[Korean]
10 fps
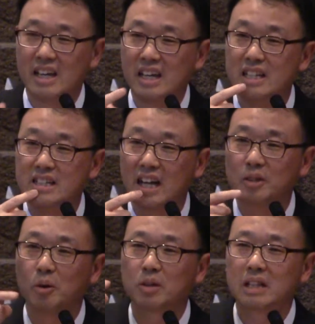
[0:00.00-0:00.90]

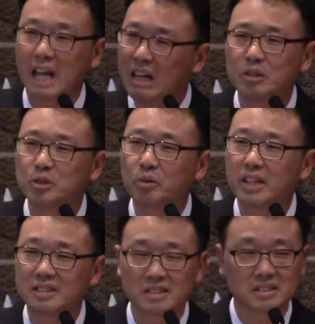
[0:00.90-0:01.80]
인자도 땅
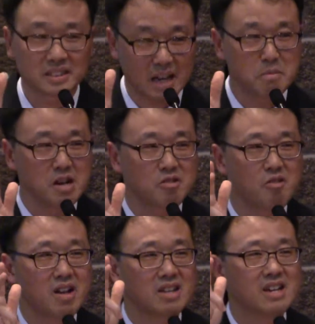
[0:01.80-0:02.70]
속에서 3일
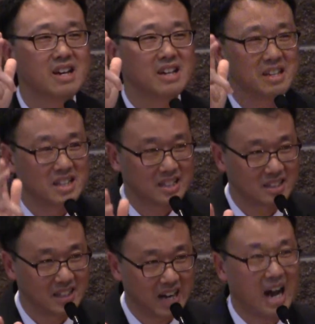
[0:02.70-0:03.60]
동안
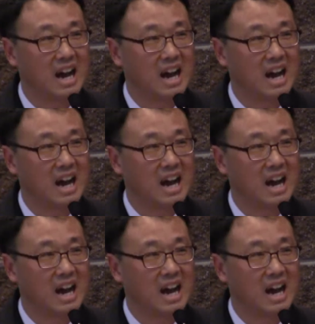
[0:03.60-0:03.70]
있으리라.